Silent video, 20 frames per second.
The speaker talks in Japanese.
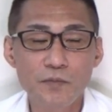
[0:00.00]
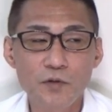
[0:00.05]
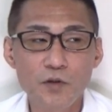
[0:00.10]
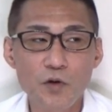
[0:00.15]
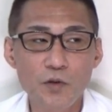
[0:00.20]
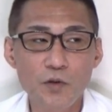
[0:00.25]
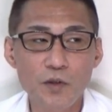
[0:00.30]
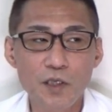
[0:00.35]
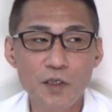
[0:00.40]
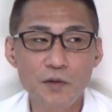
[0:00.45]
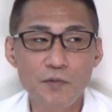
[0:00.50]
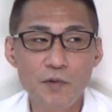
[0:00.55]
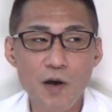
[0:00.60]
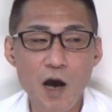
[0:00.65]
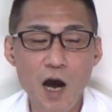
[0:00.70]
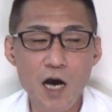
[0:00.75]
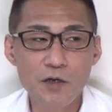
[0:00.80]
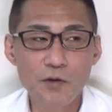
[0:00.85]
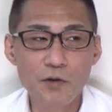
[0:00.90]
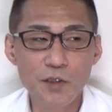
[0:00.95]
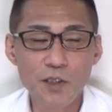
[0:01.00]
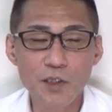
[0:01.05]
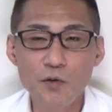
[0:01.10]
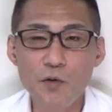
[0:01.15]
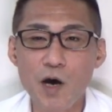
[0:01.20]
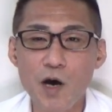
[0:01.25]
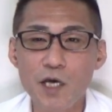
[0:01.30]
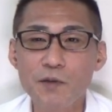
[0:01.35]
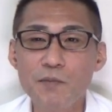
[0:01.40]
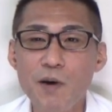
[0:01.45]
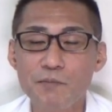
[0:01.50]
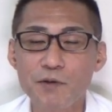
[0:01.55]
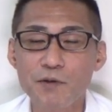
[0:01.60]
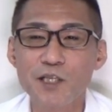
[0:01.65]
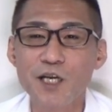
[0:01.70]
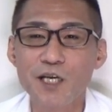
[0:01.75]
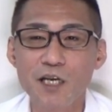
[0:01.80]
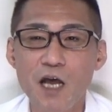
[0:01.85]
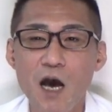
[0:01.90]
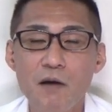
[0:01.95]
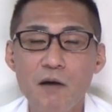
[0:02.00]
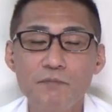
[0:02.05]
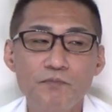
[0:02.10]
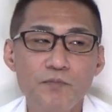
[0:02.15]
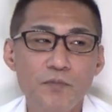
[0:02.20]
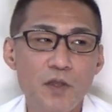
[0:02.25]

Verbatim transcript: 時、あの人は今みたいな、